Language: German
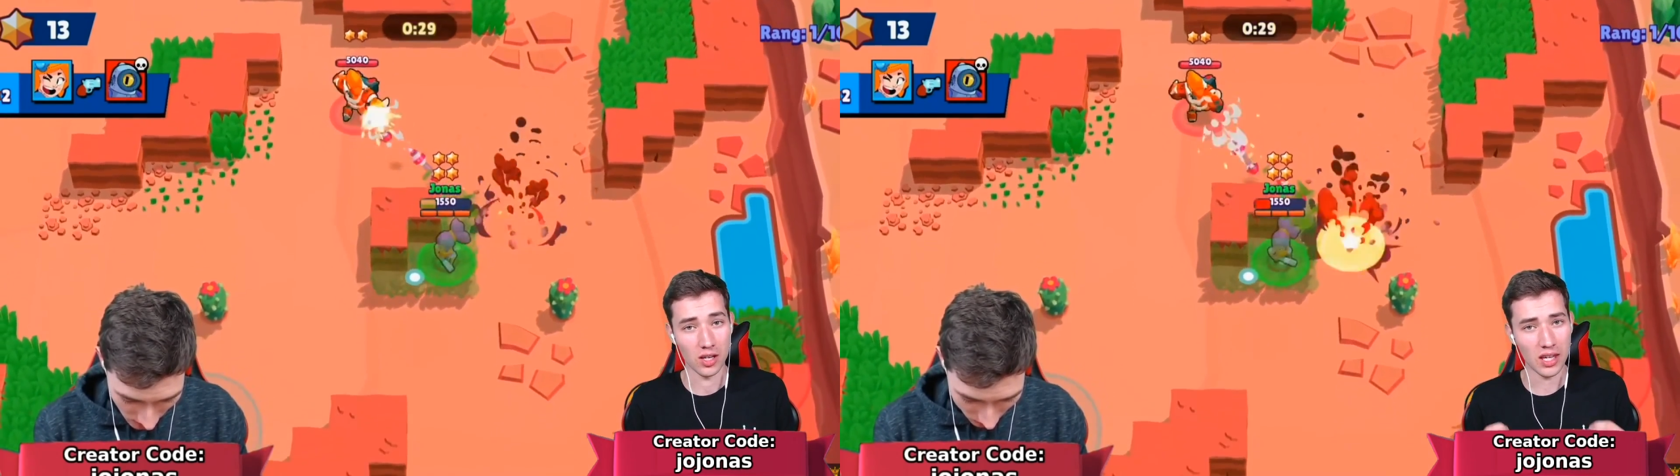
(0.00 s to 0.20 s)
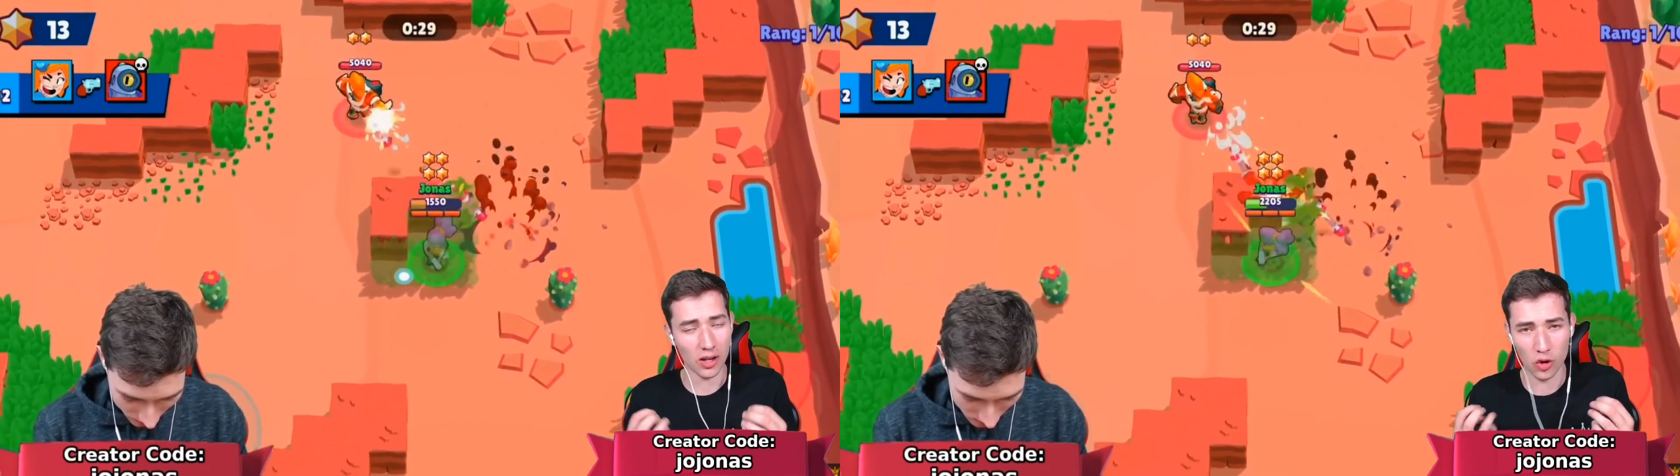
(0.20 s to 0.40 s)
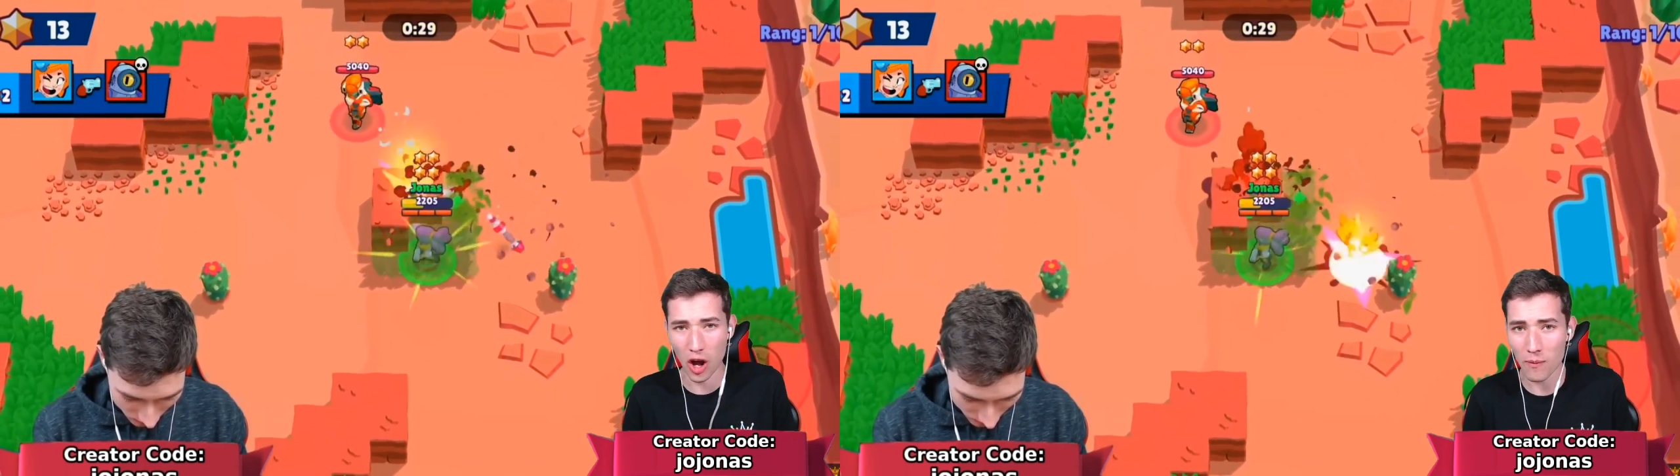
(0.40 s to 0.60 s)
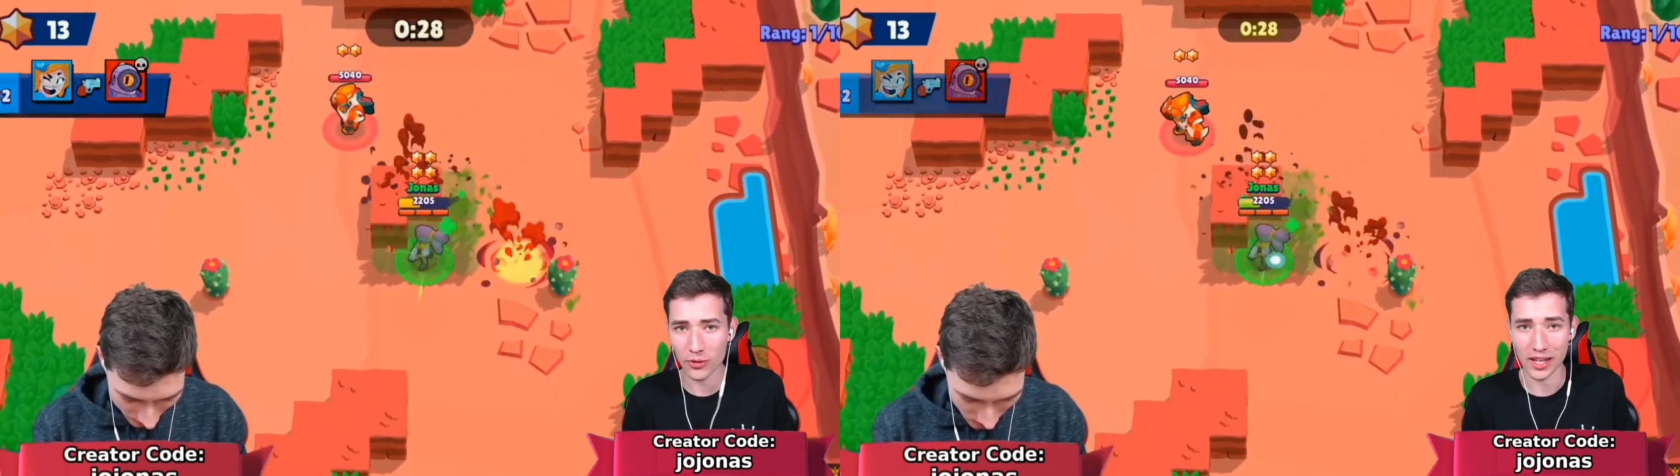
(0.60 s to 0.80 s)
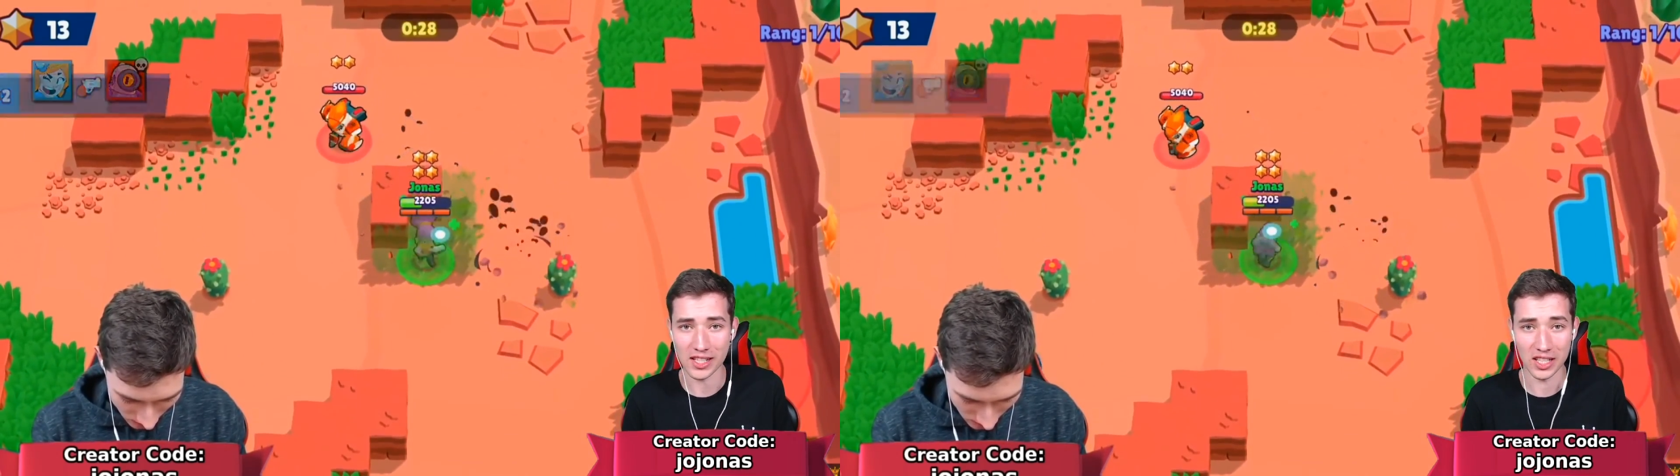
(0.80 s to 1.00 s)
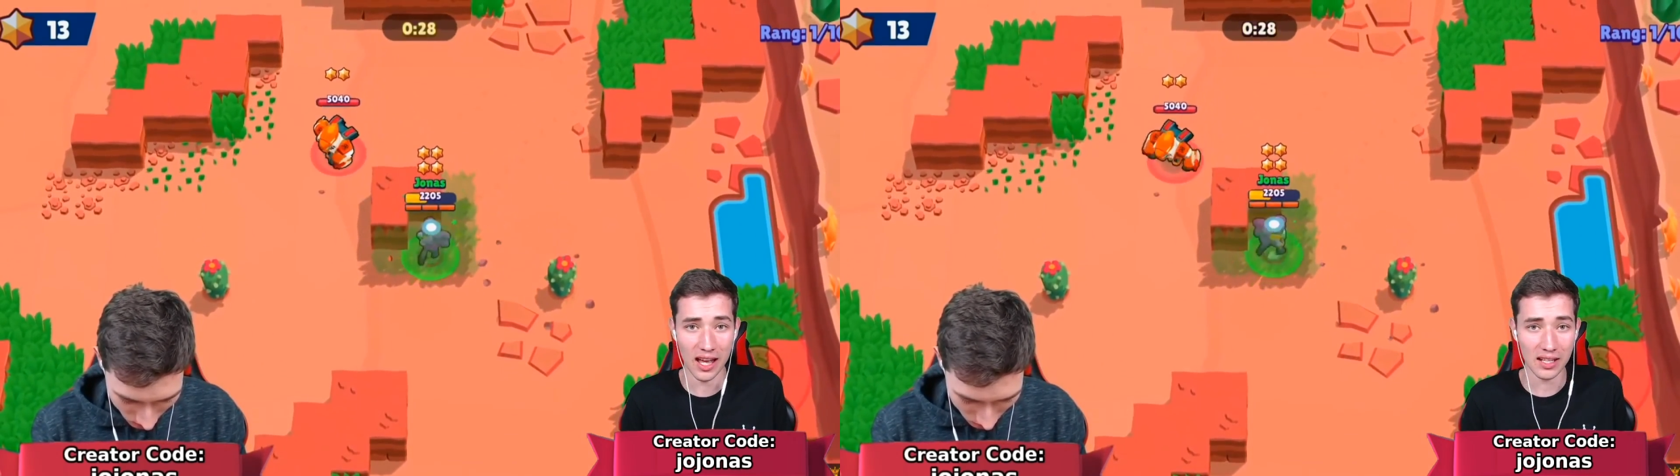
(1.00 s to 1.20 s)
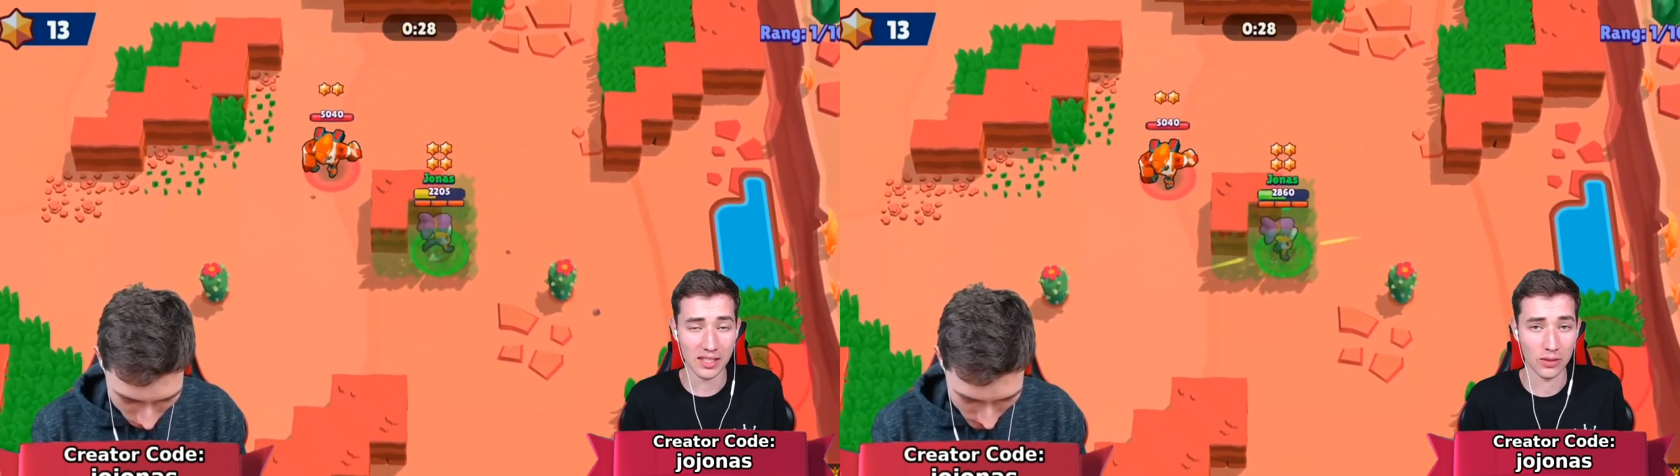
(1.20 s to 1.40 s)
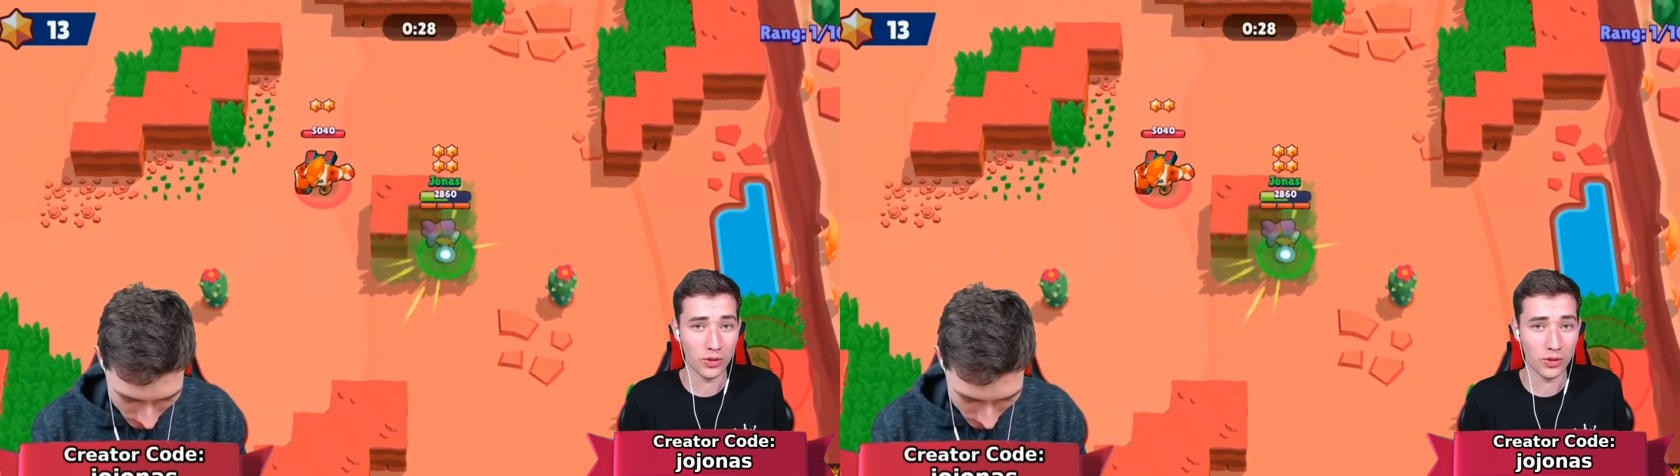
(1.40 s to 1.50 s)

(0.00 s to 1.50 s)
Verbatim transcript: ja, Kopfgeldjagd